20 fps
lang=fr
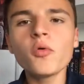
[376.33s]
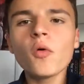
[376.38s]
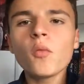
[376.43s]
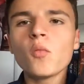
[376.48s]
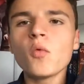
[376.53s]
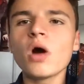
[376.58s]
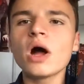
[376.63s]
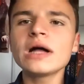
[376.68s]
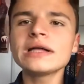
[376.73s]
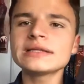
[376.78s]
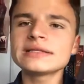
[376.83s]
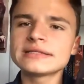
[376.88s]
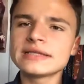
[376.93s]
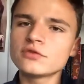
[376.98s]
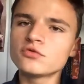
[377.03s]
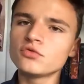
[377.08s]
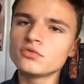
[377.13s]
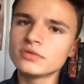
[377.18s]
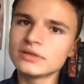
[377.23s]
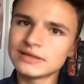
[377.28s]
pour moi,
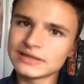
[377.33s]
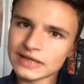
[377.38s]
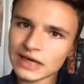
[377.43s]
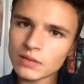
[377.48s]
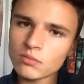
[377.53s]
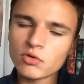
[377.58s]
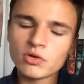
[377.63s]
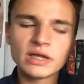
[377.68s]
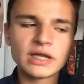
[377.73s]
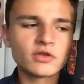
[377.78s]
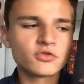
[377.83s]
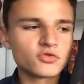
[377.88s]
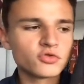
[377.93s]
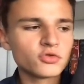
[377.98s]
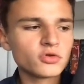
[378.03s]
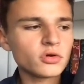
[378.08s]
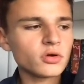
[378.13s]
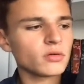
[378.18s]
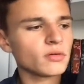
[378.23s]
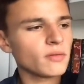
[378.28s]
c'est une très bonne
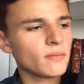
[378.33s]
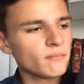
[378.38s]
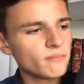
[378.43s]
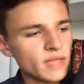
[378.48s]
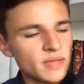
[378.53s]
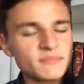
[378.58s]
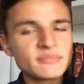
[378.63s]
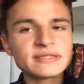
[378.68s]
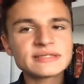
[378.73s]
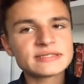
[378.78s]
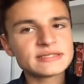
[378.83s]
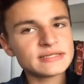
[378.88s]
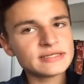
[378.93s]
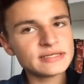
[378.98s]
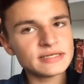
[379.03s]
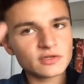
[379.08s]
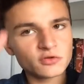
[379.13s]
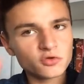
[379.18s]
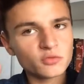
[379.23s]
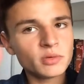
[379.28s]
lecture, même
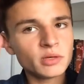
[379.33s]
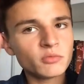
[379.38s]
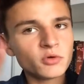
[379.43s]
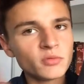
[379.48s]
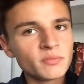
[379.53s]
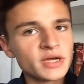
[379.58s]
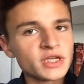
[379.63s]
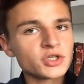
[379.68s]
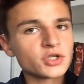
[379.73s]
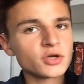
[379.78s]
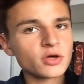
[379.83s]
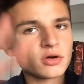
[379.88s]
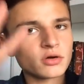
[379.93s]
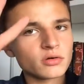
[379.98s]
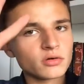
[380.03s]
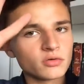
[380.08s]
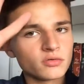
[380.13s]
s'il y a deux bémols majeurs